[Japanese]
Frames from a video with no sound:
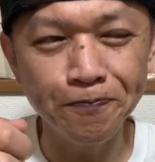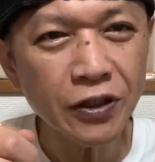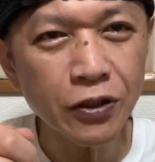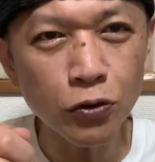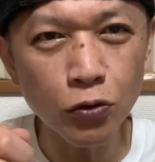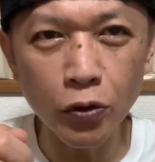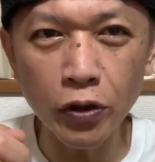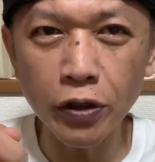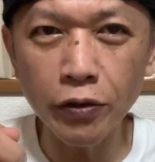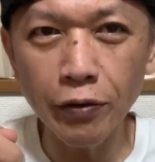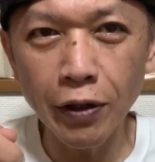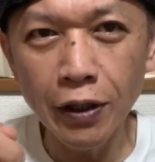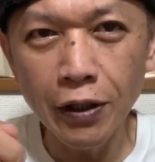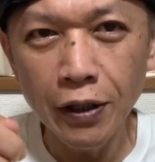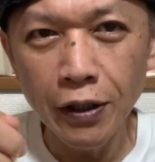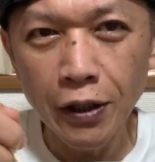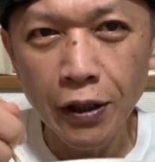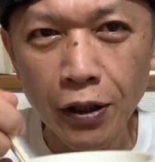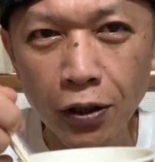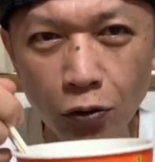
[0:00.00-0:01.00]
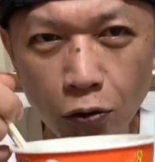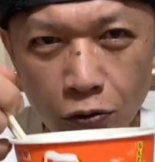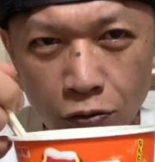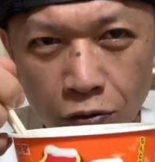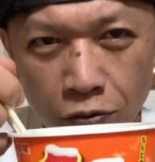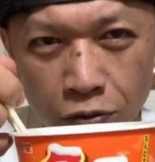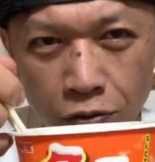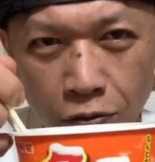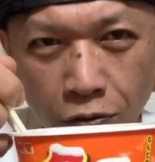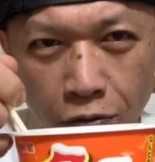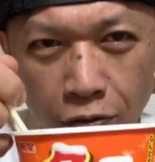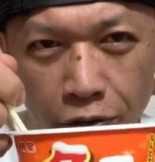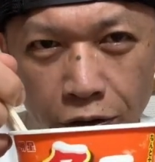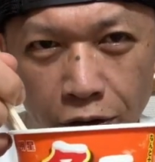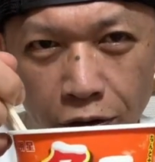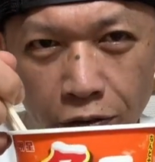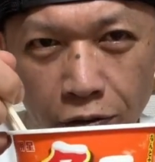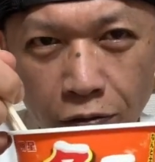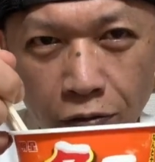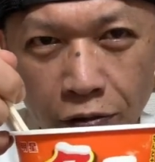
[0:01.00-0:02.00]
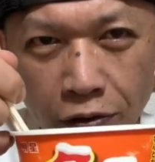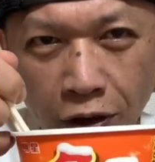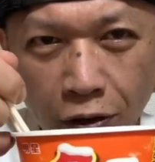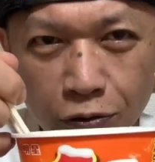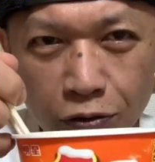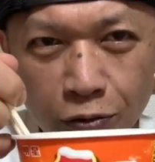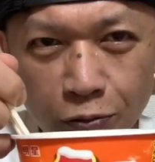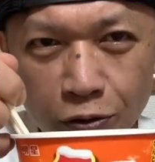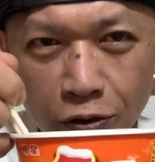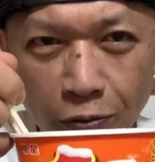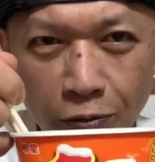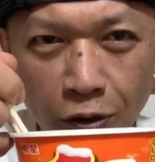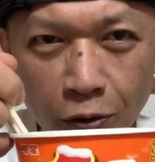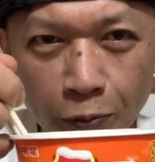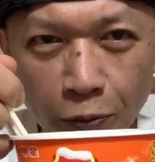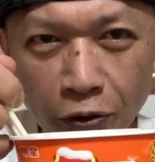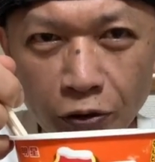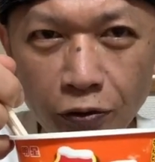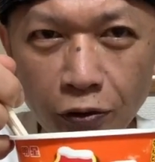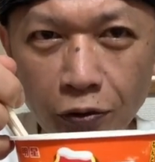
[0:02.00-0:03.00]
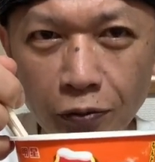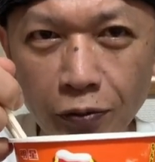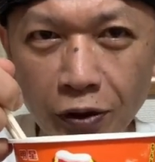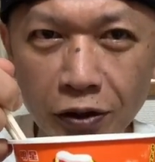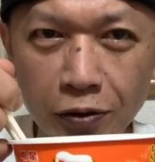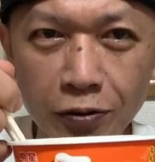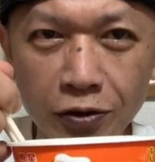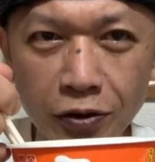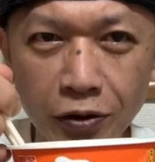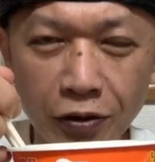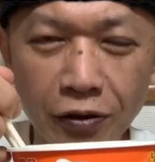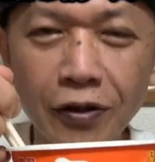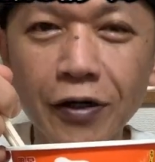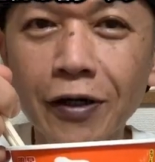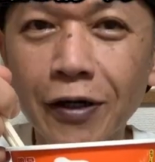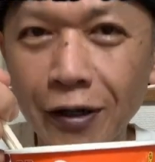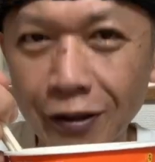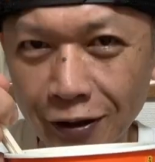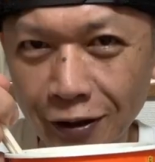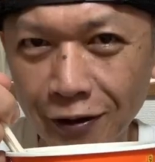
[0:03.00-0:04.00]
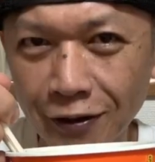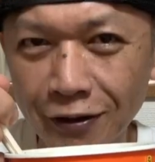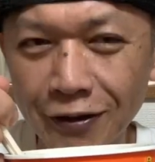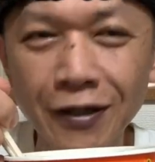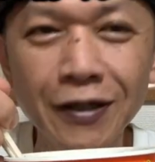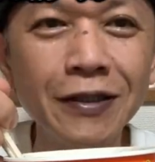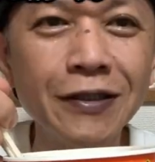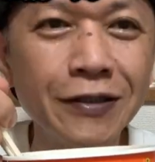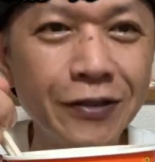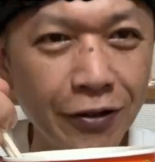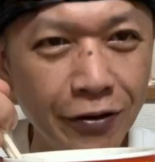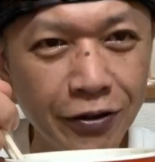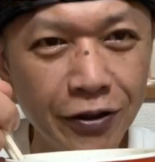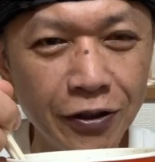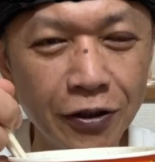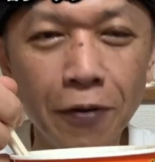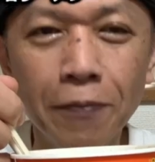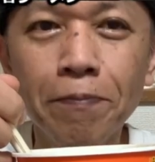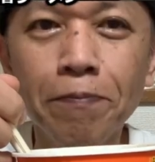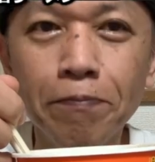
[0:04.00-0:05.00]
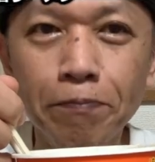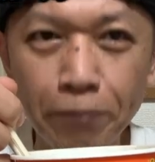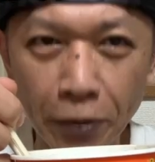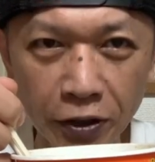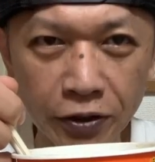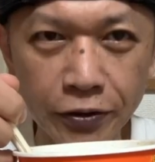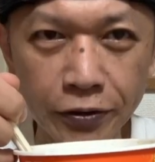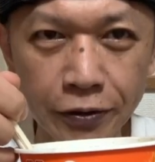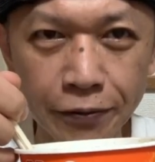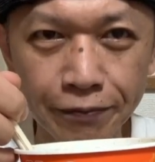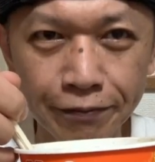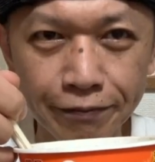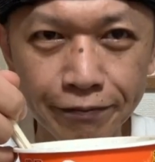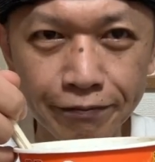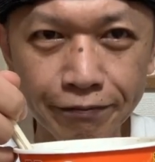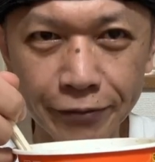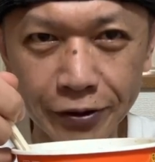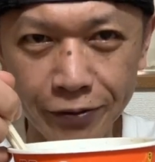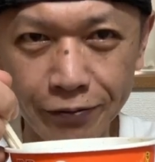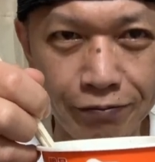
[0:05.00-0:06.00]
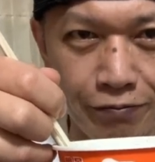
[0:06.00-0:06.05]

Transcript: それでは、この商品を楽しむためのポイント、参りましょう。この商品、ポイント。はい。